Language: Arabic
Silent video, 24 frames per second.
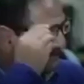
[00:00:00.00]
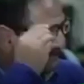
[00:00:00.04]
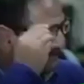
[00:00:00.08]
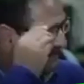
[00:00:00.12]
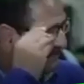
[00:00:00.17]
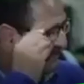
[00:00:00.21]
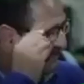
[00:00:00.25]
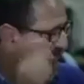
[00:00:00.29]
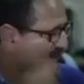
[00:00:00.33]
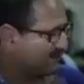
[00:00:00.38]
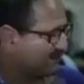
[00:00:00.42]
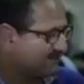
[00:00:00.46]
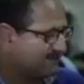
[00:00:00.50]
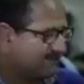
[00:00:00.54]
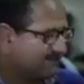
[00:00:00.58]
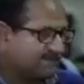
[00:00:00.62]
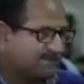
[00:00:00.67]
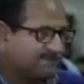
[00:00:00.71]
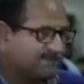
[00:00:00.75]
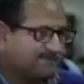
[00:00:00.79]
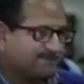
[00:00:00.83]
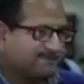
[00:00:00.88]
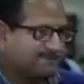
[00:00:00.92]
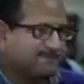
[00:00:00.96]
100
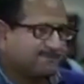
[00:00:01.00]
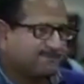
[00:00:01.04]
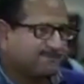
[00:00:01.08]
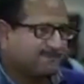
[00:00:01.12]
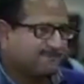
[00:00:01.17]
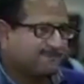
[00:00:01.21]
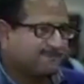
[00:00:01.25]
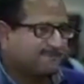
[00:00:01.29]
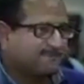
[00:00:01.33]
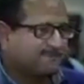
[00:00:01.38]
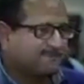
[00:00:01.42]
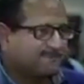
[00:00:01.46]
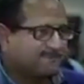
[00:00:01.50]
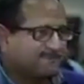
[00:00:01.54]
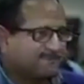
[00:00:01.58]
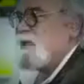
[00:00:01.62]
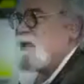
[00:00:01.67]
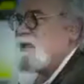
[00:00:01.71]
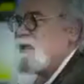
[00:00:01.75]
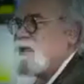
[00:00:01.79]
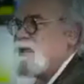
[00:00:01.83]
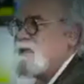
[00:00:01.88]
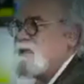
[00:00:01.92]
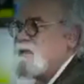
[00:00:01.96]
مليون ولا 120
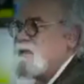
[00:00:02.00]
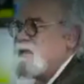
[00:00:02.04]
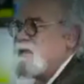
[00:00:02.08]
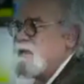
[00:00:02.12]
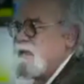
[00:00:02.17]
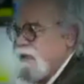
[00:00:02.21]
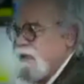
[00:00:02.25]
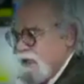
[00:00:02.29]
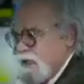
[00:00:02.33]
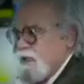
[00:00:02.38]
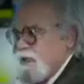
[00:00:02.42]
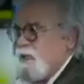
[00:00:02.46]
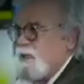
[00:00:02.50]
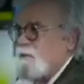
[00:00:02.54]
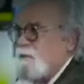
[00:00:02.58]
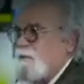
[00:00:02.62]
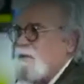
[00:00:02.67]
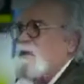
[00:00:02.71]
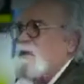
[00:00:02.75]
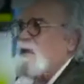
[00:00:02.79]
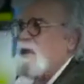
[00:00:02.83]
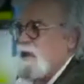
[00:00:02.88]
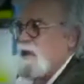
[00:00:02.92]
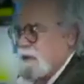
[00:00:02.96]
كتسيني
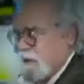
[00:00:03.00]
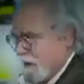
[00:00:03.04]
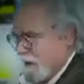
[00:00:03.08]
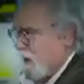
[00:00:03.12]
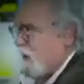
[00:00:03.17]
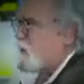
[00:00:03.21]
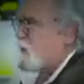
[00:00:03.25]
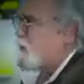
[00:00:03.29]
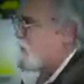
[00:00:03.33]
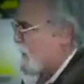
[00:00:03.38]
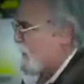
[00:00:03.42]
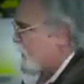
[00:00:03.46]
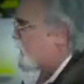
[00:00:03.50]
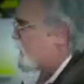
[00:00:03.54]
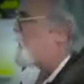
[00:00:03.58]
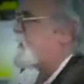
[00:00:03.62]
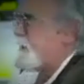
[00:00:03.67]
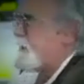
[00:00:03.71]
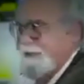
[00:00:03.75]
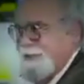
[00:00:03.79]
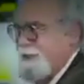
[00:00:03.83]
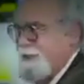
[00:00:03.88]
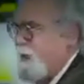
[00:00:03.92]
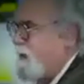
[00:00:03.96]
عليها باللي غتاخذ
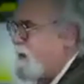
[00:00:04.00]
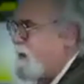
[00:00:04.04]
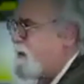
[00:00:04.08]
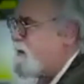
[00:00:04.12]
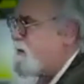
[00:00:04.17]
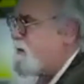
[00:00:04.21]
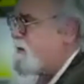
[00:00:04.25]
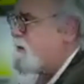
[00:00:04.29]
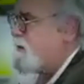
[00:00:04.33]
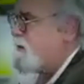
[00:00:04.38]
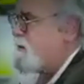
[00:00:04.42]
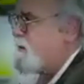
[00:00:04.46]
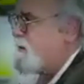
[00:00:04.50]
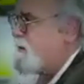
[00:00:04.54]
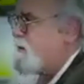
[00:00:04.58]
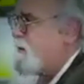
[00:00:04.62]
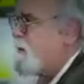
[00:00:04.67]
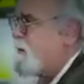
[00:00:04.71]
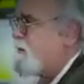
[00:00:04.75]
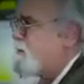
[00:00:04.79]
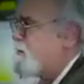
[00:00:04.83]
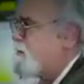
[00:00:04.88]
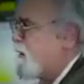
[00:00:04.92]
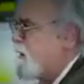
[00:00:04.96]
خديتيها
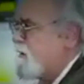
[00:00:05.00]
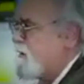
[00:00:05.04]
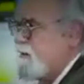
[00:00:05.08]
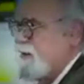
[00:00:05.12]
وانت